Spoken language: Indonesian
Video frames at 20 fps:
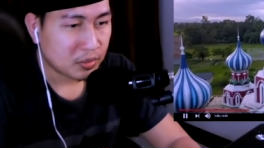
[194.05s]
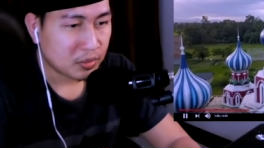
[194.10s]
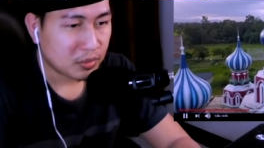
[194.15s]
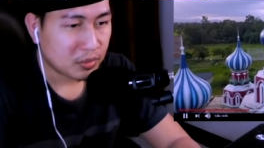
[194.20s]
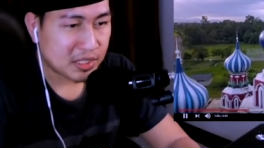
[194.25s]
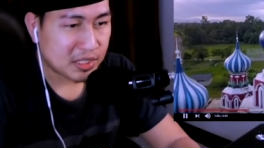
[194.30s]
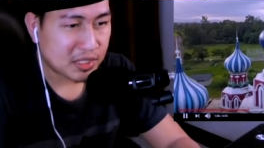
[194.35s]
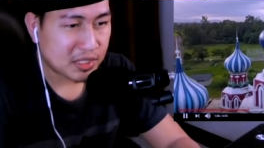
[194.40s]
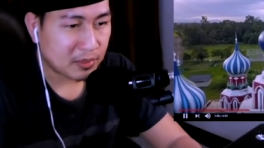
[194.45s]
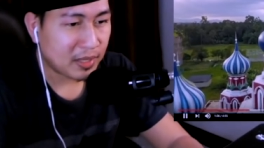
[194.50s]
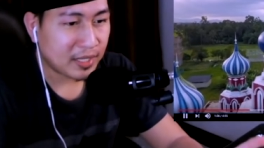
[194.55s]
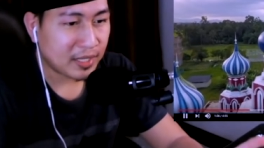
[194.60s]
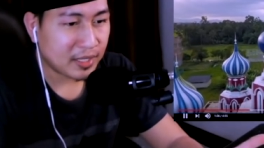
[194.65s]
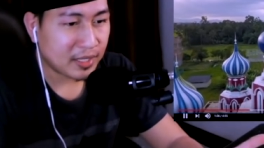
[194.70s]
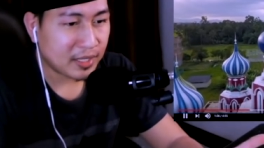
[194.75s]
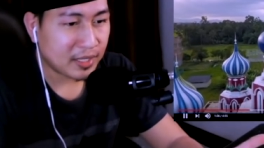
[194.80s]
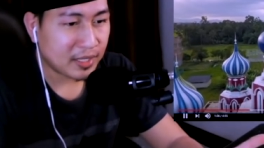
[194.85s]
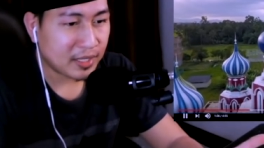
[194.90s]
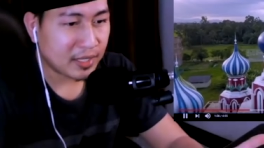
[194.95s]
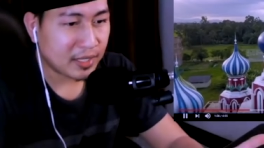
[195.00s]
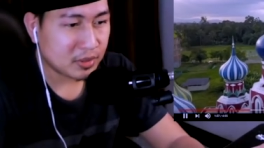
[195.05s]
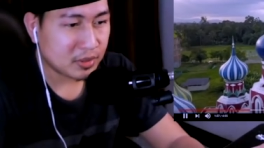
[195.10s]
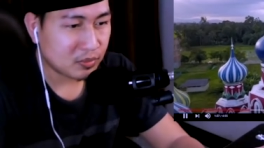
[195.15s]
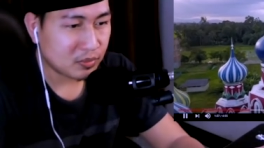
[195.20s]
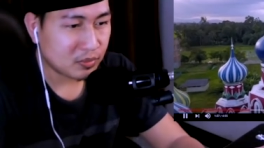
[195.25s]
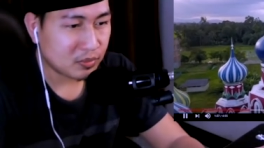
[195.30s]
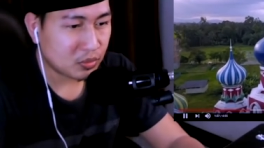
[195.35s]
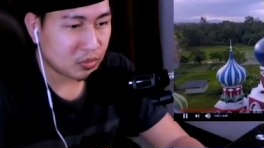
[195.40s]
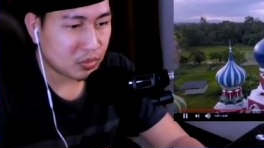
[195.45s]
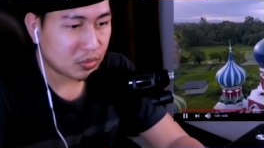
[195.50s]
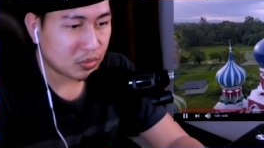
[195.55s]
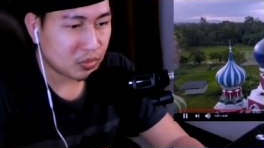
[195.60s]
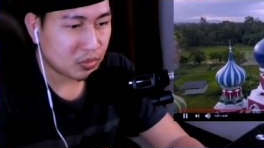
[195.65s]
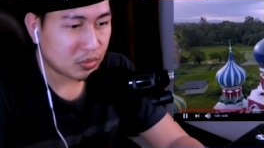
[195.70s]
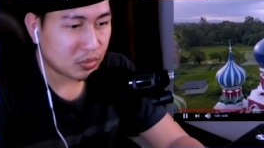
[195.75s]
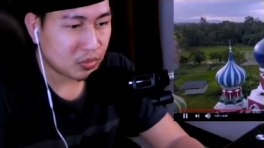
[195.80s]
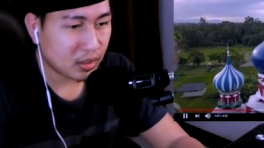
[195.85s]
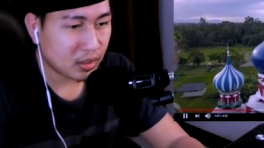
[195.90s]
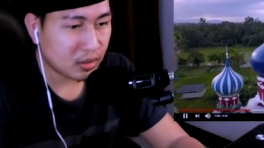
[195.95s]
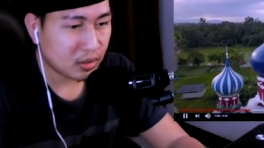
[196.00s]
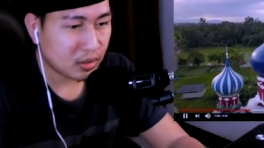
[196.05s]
macam langit lah macam tuh oke okay?